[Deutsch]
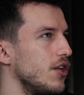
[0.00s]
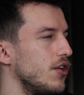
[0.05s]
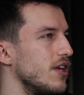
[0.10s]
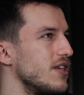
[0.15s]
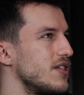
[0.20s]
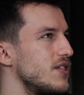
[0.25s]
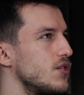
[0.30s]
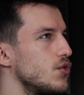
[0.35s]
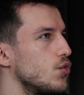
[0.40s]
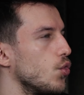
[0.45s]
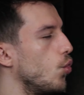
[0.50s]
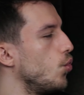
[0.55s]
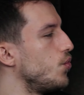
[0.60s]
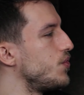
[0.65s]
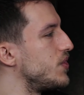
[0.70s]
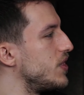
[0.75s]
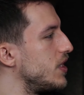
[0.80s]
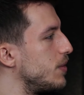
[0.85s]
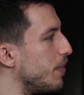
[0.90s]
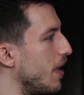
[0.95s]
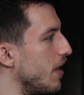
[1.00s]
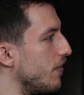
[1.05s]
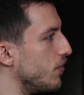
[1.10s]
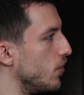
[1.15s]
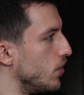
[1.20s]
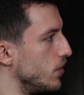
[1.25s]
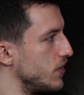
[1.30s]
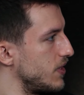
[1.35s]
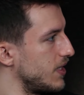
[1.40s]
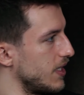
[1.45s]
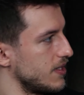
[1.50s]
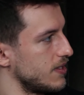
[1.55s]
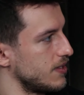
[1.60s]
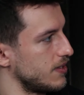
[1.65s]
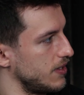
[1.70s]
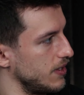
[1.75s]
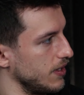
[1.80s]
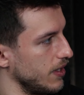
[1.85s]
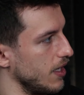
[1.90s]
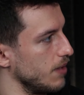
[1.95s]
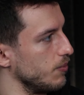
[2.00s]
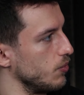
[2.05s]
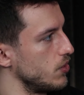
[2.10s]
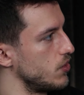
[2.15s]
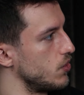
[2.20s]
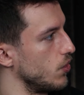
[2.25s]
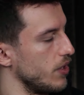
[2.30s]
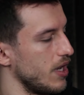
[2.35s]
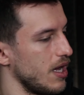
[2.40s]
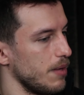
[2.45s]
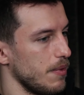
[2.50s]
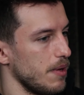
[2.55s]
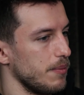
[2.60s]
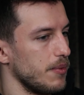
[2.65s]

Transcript: ist so unsichtbar für uns, dass Tiere Emotionen haben.